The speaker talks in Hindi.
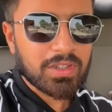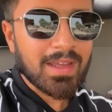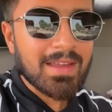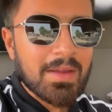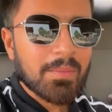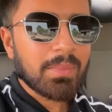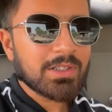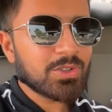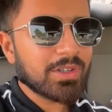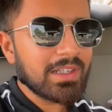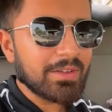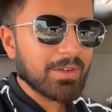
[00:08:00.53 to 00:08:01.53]
हैं बट जो
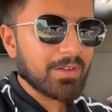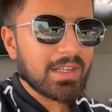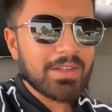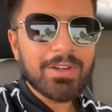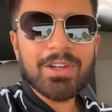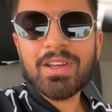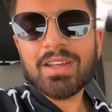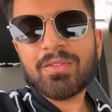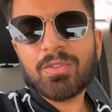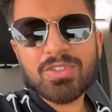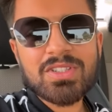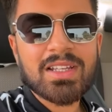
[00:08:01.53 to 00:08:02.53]
डिलीवरी वाली वीडियो है
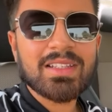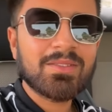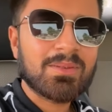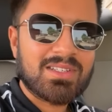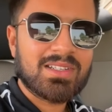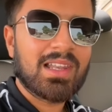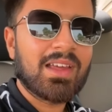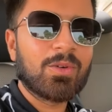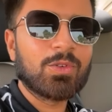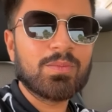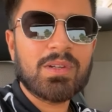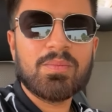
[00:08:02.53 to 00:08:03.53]
वो ज़्यादा स्पेशल है
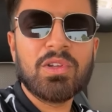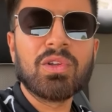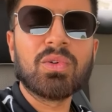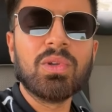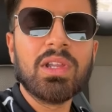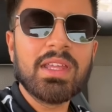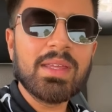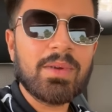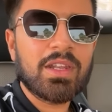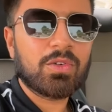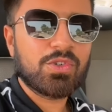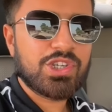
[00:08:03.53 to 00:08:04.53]
उसमें ना बिल्कुल ही
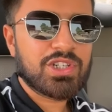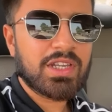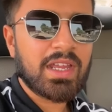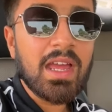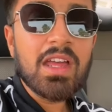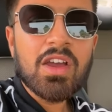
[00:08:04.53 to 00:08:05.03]
मैंने कोशिश करी है